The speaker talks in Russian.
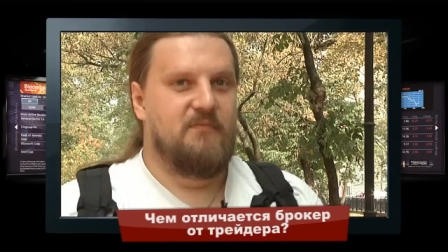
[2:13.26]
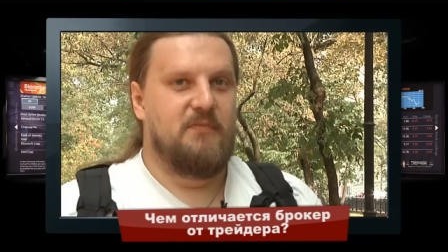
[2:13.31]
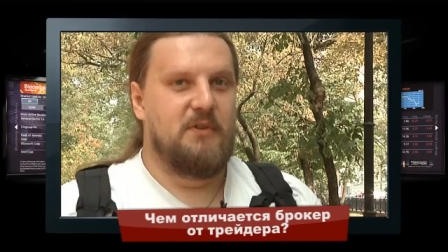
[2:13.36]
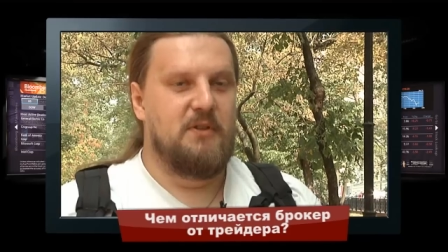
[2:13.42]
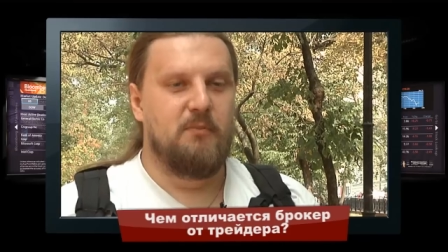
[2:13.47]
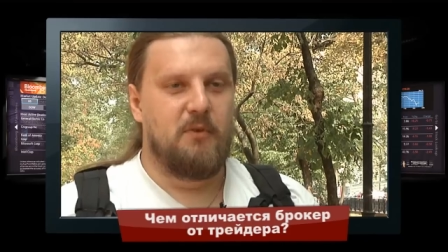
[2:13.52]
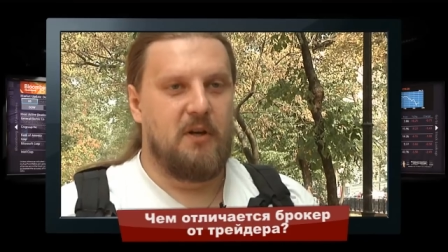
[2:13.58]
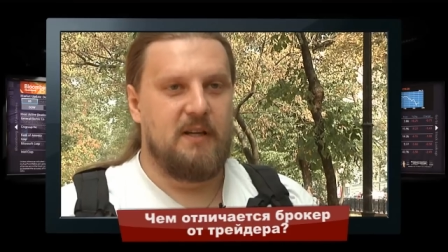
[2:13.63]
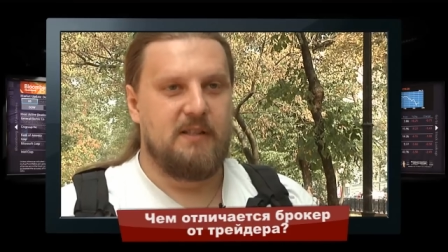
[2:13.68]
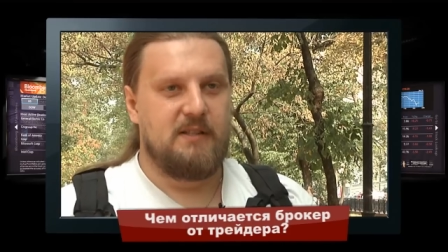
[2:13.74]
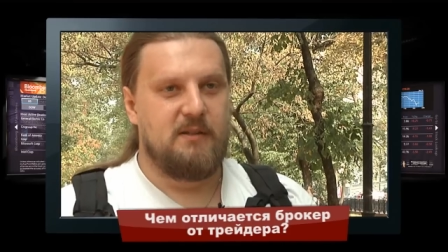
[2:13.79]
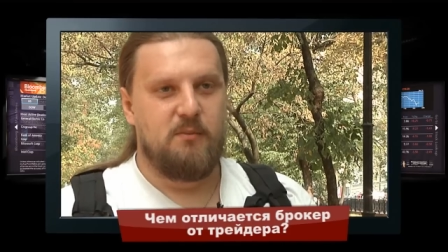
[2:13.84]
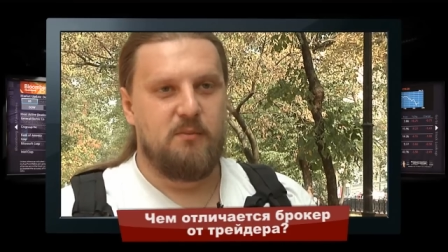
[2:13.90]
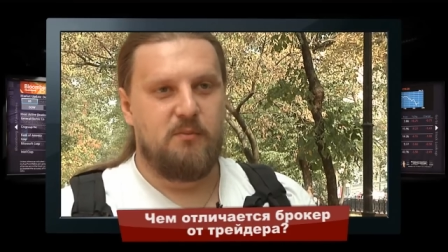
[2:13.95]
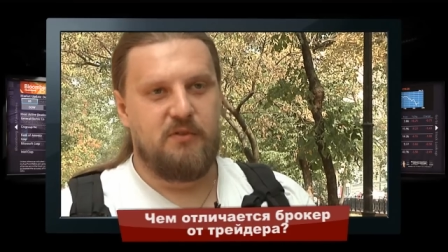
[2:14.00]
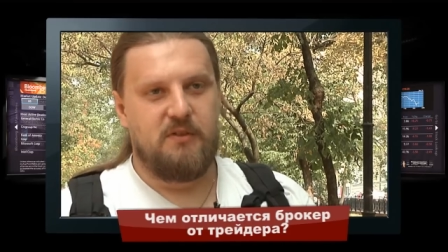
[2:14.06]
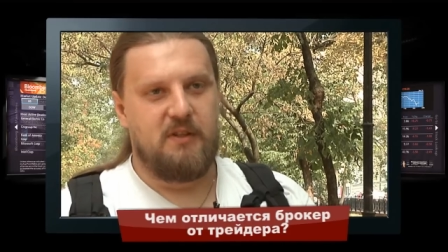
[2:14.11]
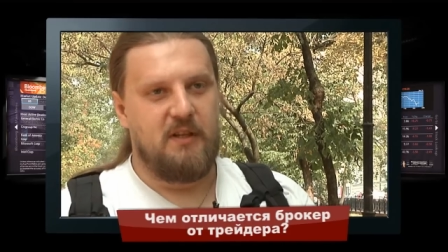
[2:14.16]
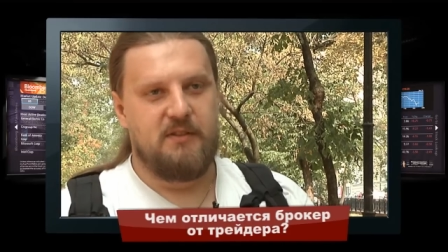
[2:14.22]
Видимо, разными
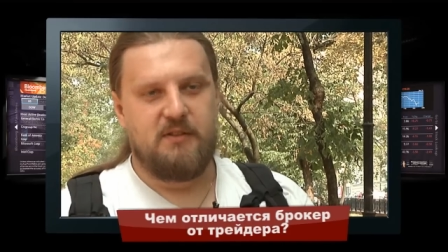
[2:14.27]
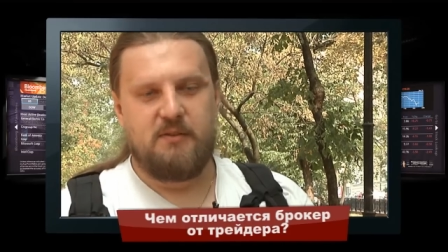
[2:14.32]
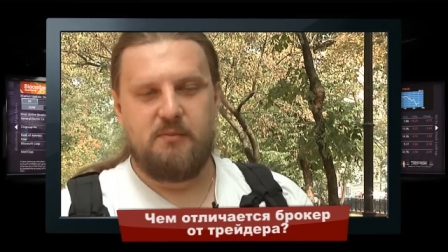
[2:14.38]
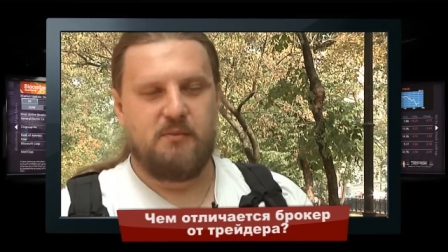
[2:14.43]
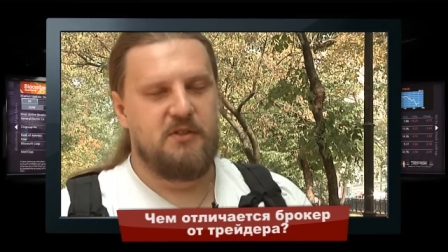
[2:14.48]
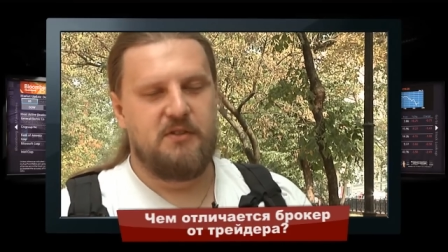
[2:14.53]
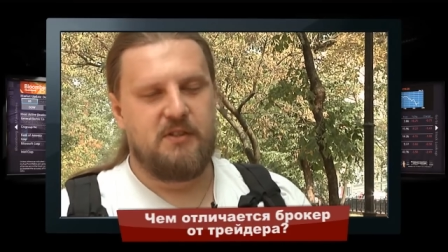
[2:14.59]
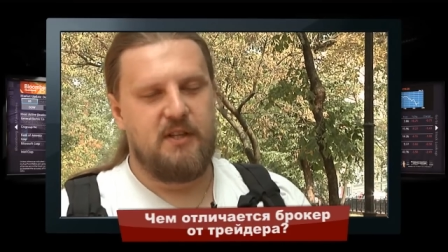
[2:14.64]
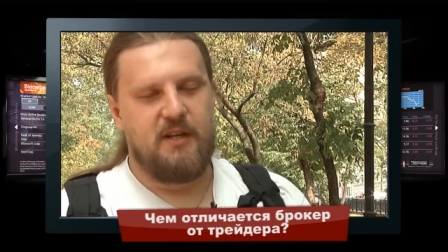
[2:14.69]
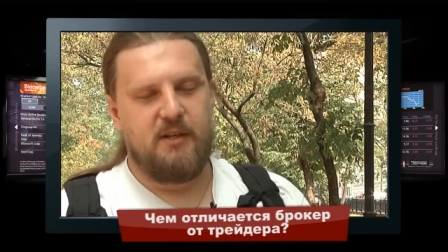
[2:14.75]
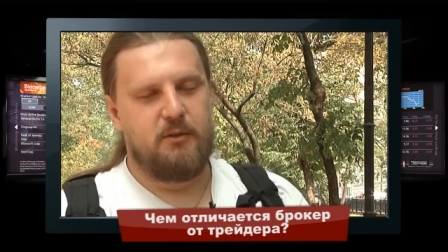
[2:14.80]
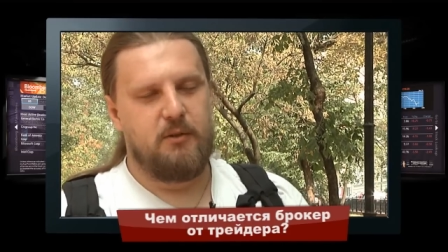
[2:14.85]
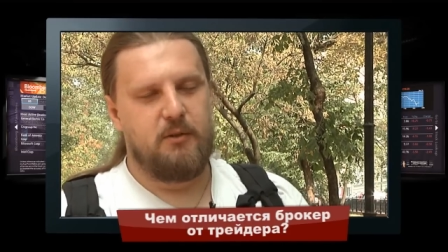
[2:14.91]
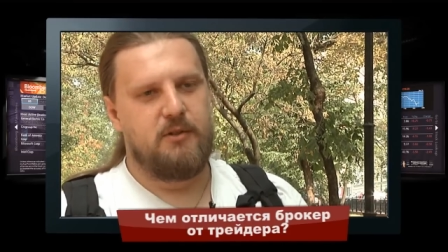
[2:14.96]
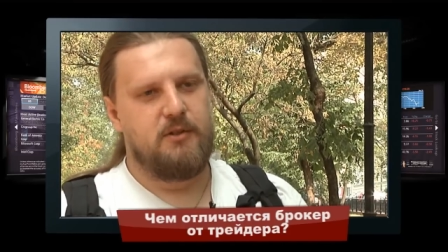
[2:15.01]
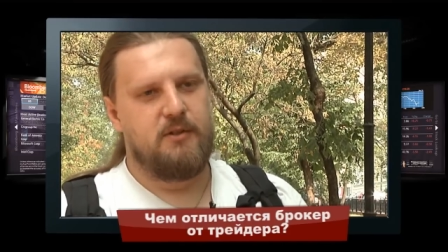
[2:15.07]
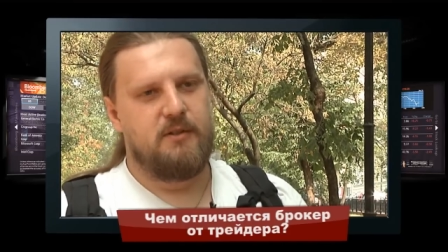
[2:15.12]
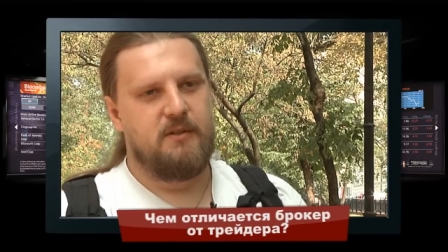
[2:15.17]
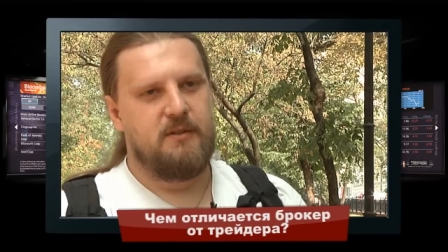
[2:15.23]
финансами, не знаю точно.